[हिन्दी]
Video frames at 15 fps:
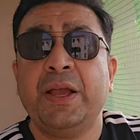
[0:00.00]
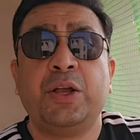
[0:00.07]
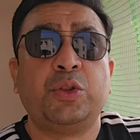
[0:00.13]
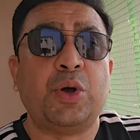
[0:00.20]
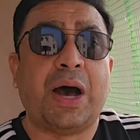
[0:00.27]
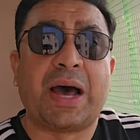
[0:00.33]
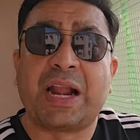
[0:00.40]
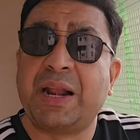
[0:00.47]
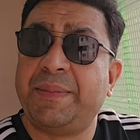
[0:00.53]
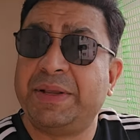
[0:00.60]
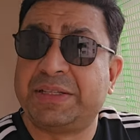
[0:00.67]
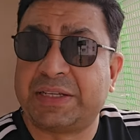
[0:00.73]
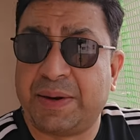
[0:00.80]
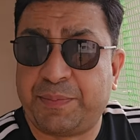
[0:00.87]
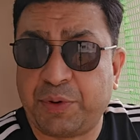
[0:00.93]
तो आर आर बैच
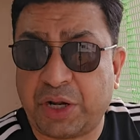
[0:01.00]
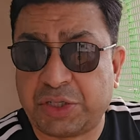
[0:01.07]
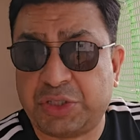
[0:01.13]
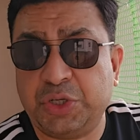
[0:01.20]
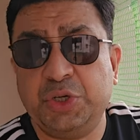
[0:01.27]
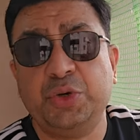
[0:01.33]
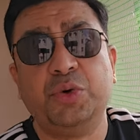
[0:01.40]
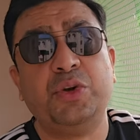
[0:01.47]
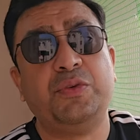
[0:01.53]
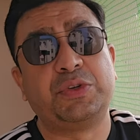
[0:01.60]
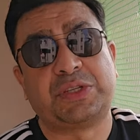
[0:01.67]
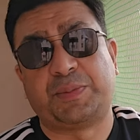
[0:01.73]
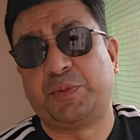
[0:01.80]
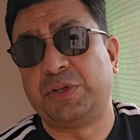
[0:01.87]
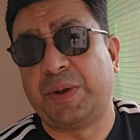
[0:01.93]
का पूरा शेड्यूल वो
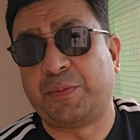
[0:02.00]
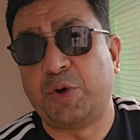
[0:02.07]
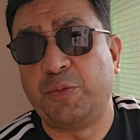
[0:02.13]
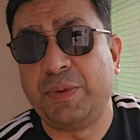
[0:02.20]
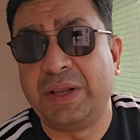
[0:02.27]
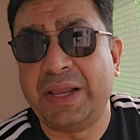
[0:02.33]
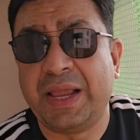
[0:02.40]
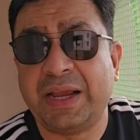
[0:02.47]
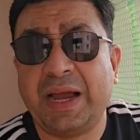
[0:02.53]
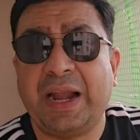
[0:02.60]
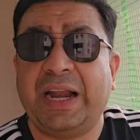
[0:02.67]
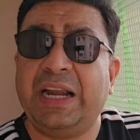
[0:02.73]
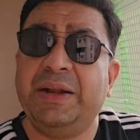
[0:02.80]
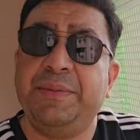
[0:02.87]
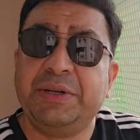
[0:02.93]
सब कुछ आपको मिल जाएगा
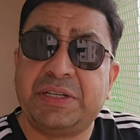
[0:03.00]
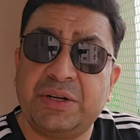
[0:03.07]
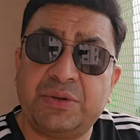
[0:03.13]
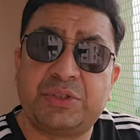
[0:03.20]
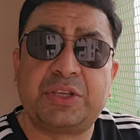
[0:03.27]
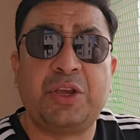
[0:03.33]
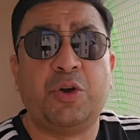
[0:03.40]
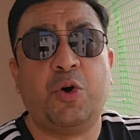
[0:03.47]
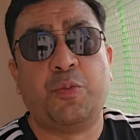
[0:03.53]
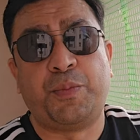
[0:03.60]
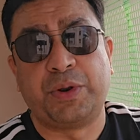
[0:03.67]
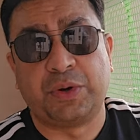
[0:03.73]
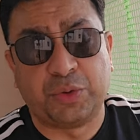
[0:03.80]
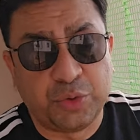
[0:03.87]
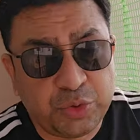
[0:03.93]
एडमिशन उसके
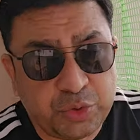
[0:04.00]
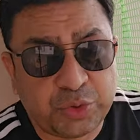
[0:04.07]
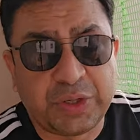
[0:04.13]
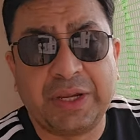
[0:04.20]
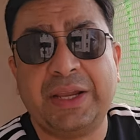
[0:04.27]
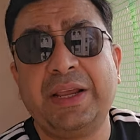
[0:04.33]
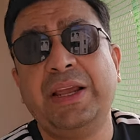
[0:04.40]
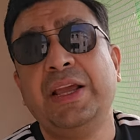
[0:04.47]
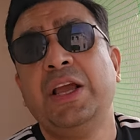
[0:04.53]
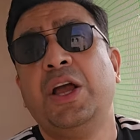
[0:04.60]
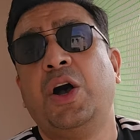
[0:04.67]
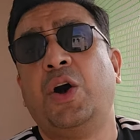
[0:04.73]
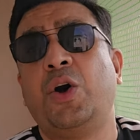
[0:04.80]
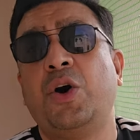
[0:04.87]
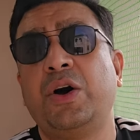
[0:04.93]
ओपन हो चुके हैं
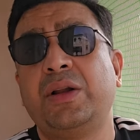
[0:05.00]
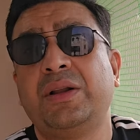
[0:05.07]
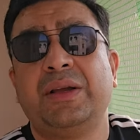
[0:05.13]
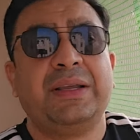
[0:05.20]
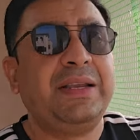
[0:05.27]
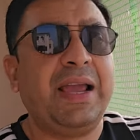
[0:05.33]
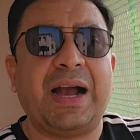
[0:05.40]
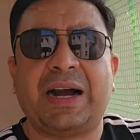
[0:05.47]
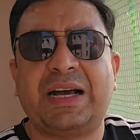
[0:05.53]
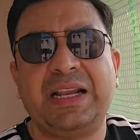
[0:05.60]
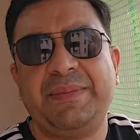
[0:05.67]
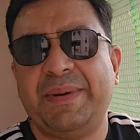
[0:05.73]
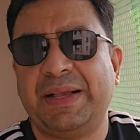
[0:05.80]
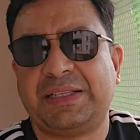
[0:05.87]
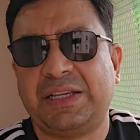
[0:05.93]
और ये आखिरी
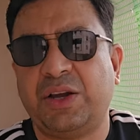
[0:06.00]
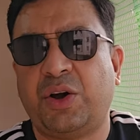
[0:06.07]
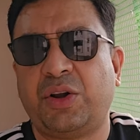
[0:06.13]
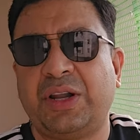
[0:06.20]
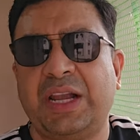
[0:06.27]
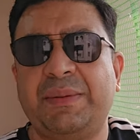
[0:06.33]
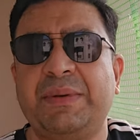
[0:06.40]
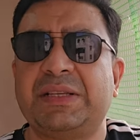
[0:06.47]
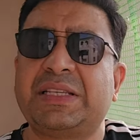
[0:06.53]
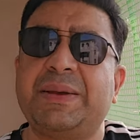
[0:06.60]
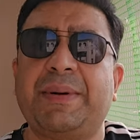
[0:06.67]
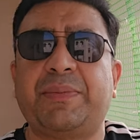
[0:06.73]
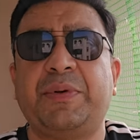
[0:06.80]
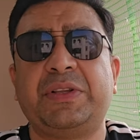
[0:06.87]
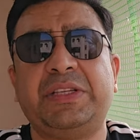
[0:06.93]
बैच है ऑनलाइन में इसके
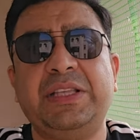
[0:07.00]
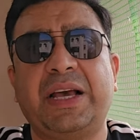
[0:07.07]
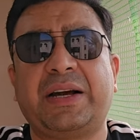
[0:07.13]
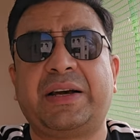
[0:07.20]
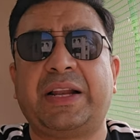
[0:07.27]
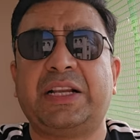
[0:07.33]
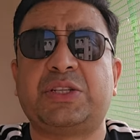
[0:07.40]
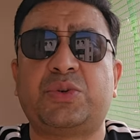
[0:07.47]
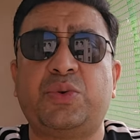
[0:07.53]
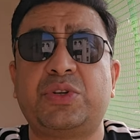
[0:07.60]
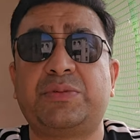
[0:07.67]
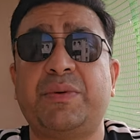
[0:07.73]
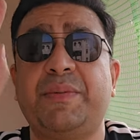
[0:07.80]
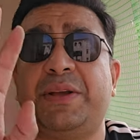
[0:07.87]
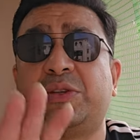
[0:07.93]
बाद फिर सीधा क्रैश कोर्स
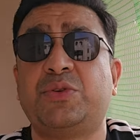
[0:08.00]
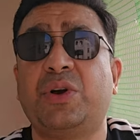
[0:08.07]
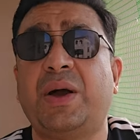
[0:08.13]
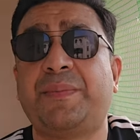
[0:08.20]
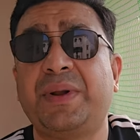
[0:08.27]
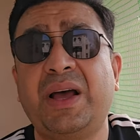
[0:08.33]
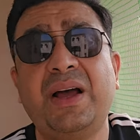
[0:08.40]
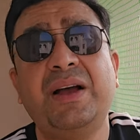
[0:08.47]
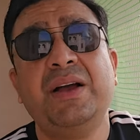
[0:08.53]
में बैच होगा अपना